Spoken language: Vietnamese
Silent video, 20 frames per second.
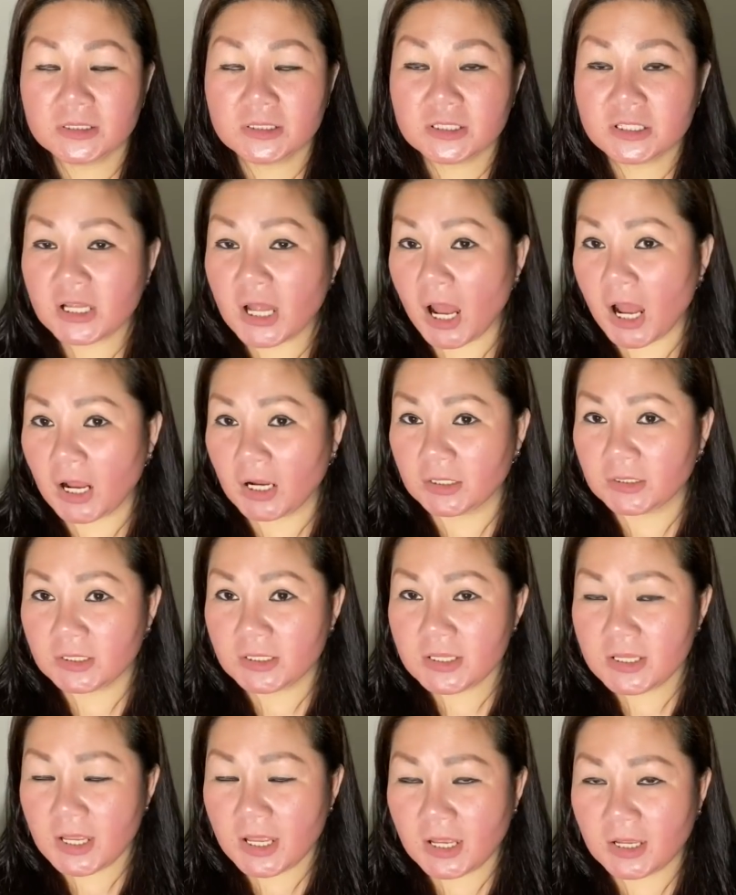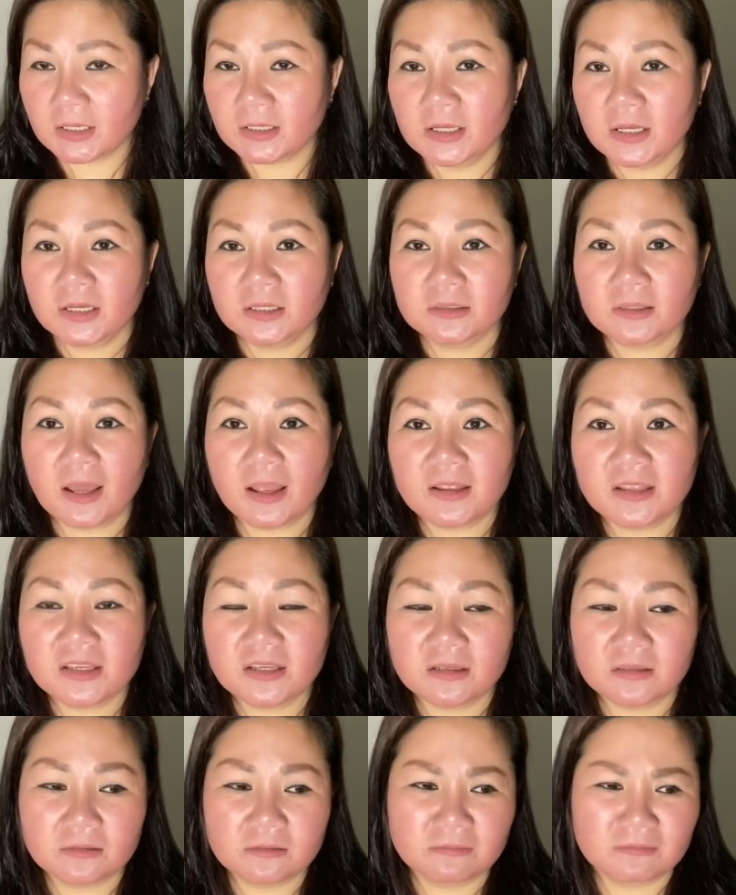sợ cả nhà tại
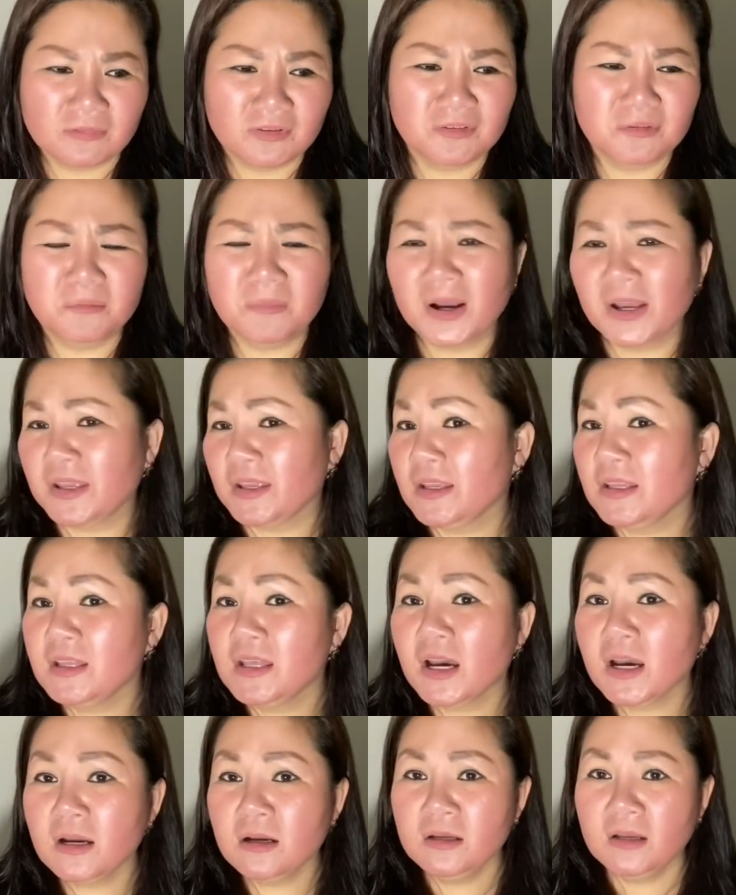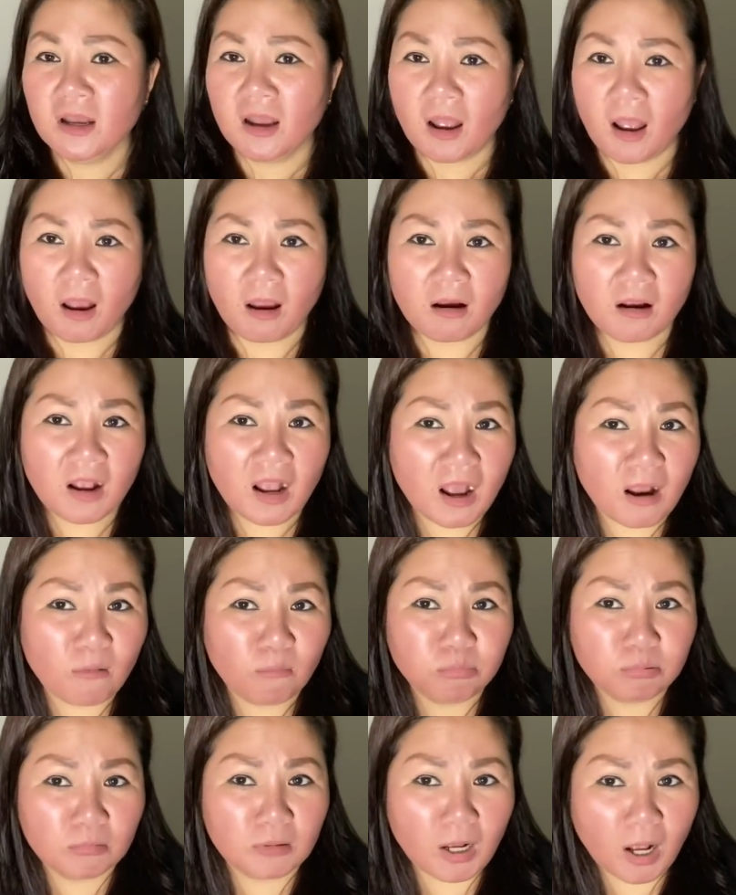vì người Mỹ đó họ
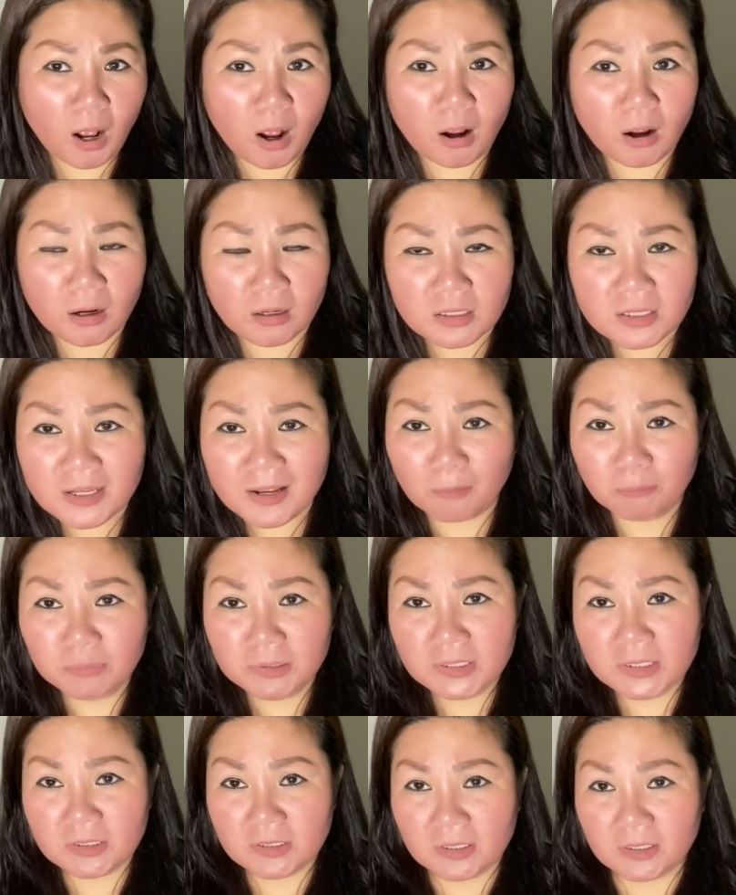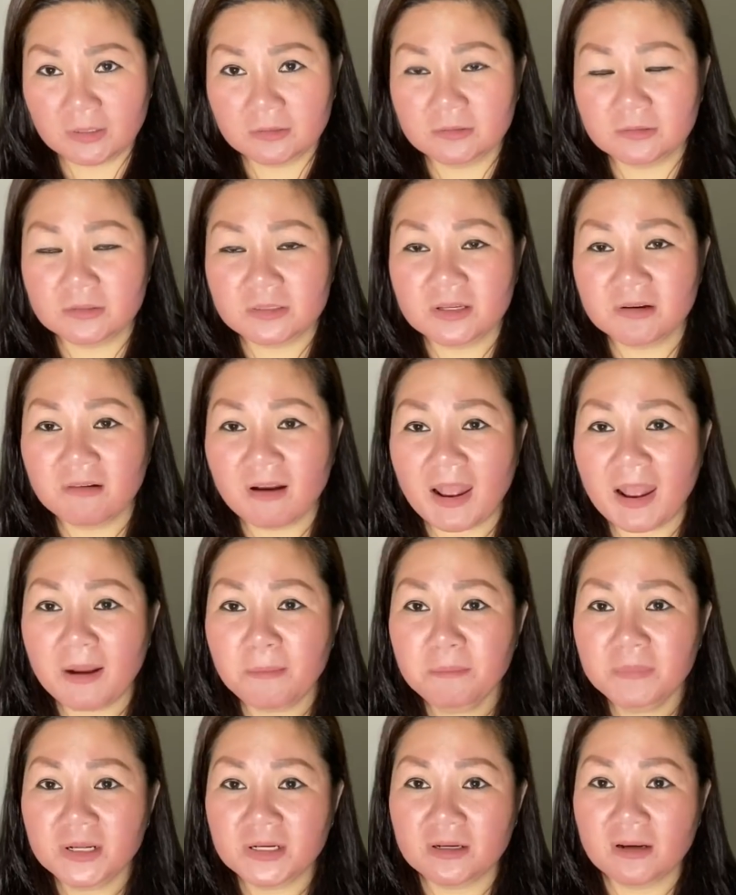không có giống như là người châu
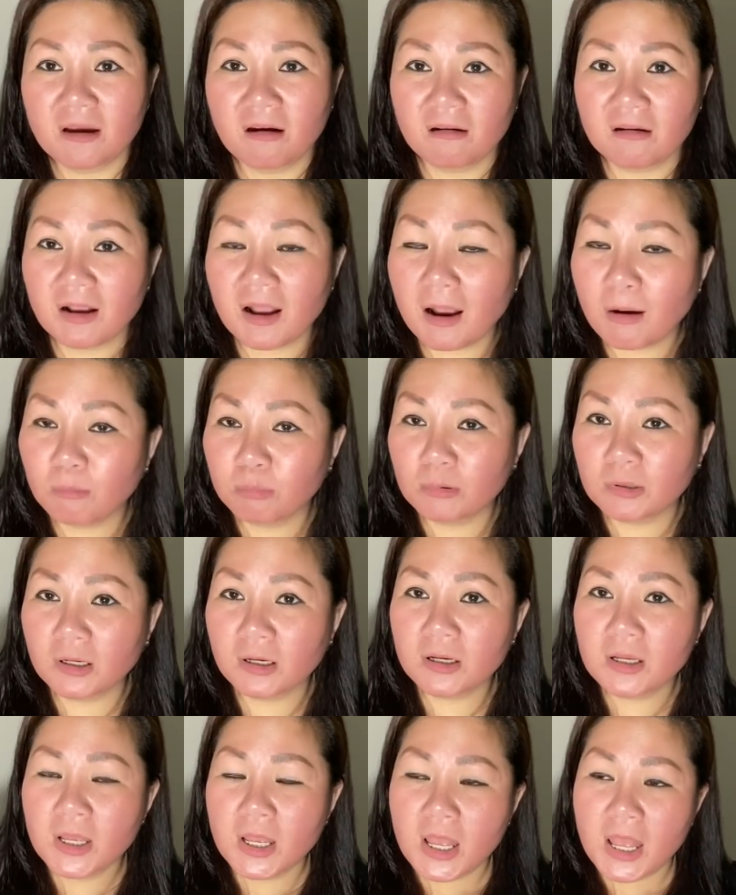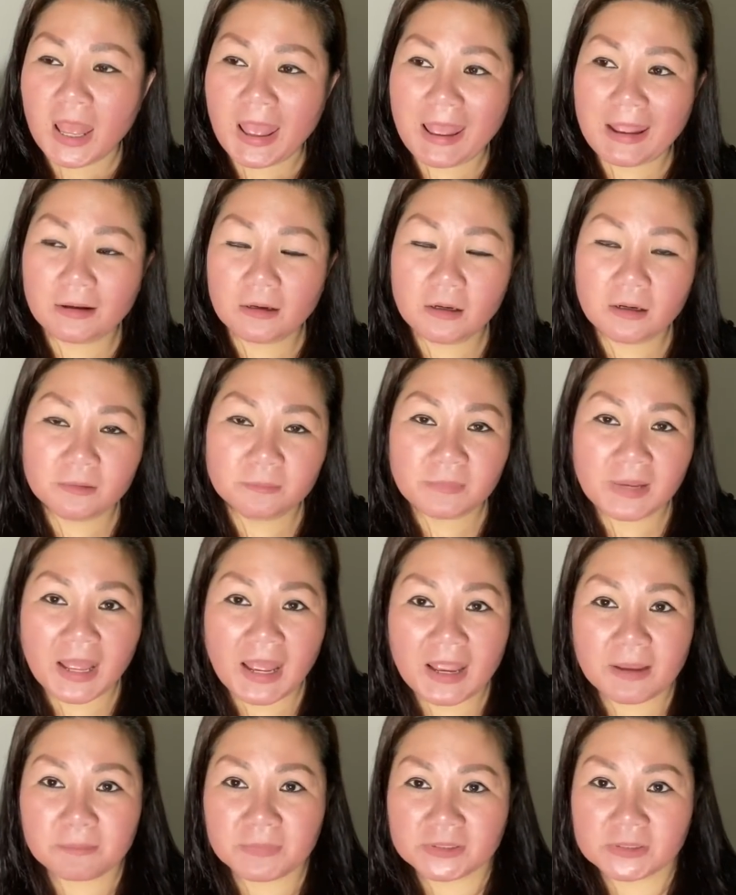Á mình họ không có ăn hôm
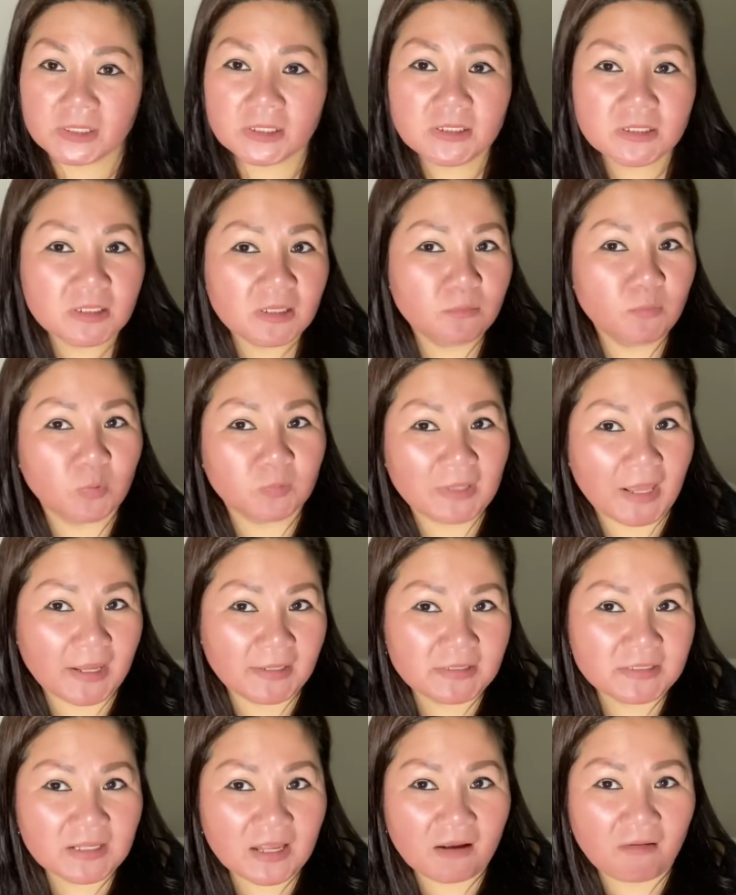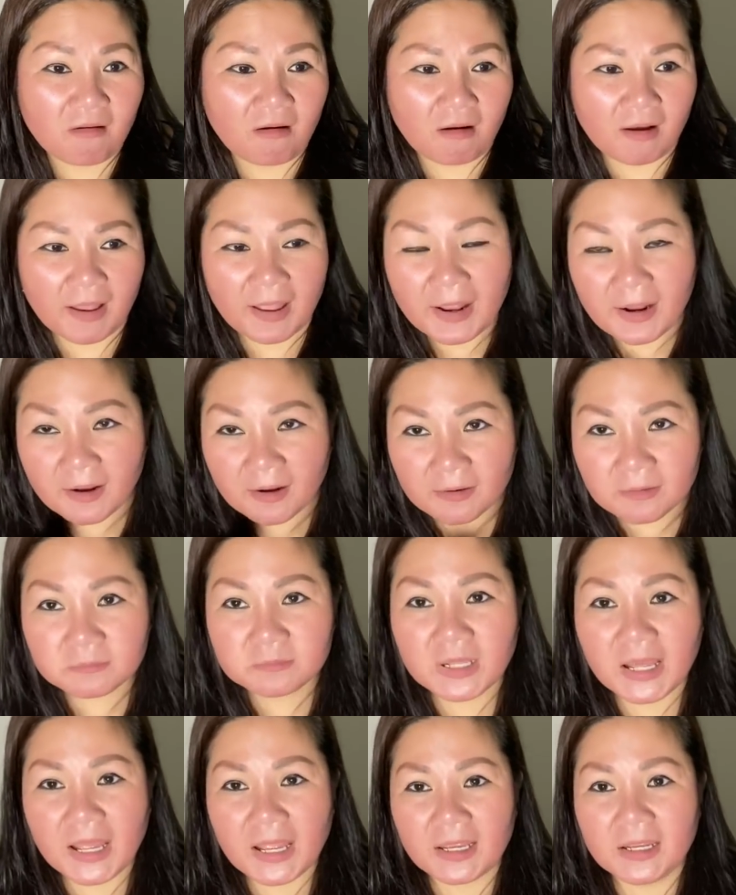nay mà tính tới một tháng sau họ ăn hôm
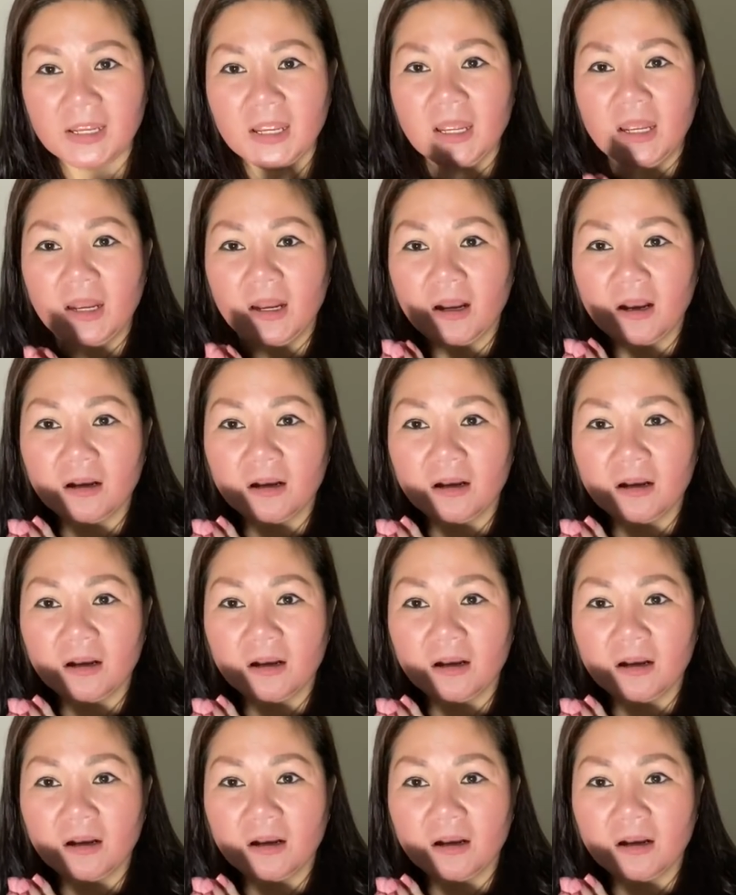nay họ